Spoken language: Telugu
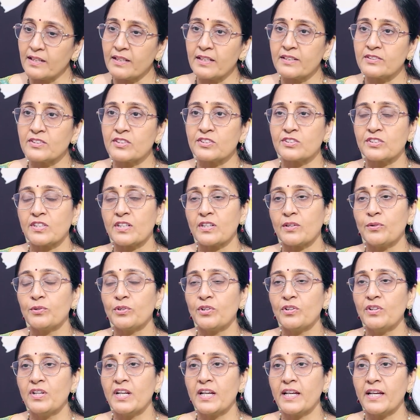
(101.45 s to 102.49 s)
రిజిస్టర్
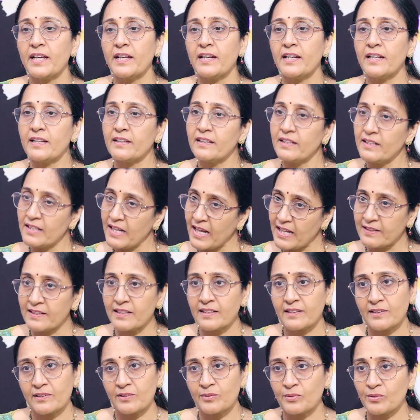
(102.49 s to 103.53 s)
అవుతున్నాయి అనేది నా
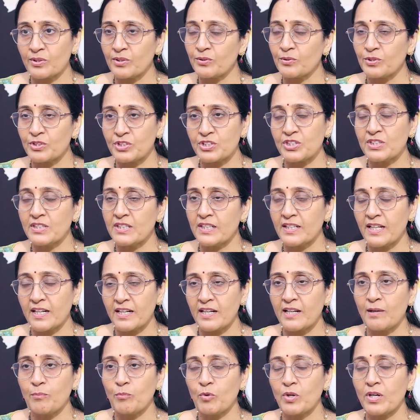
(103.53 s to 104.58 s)
దాకా కూడా వచ్చింది
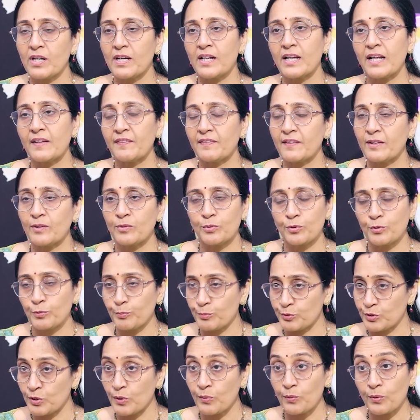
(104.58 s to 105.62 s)
నిన్న మొన్న అందరు
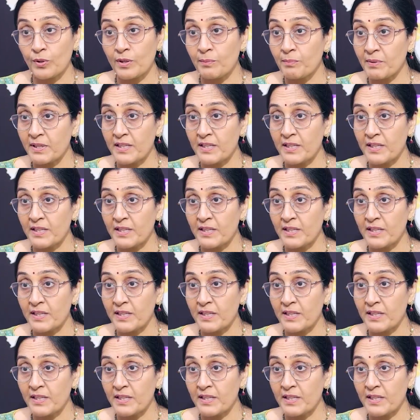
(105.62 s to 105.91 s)
గ్రూప్స్లో కూడా